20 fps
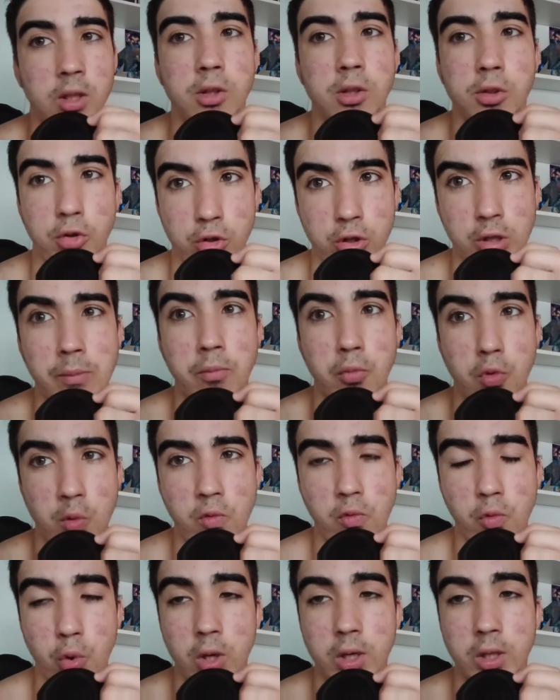el tío está muy
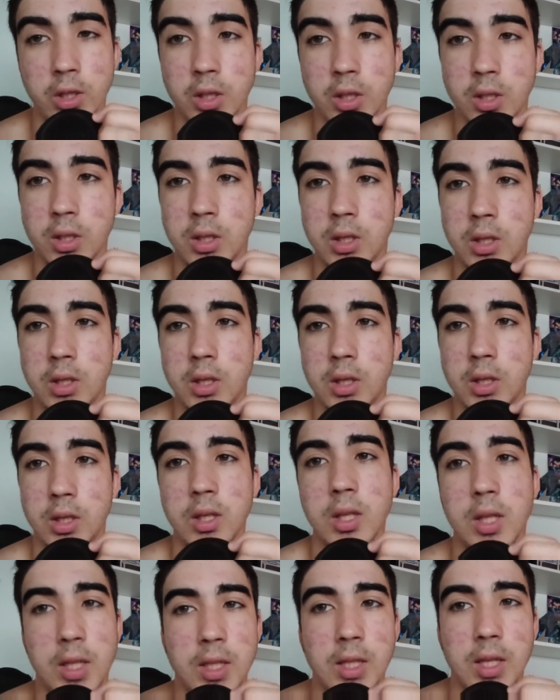fuerte
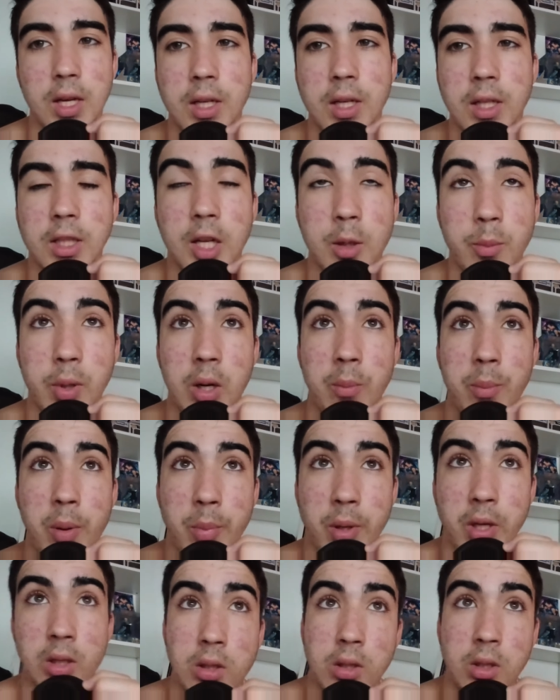y queda genial para el
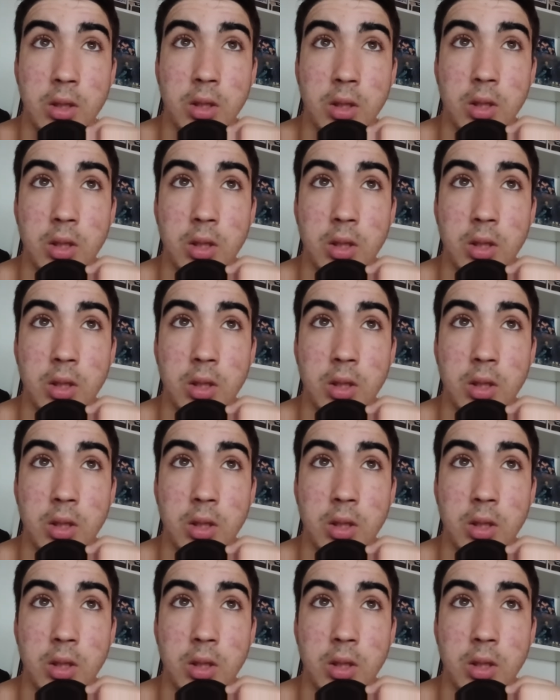papel.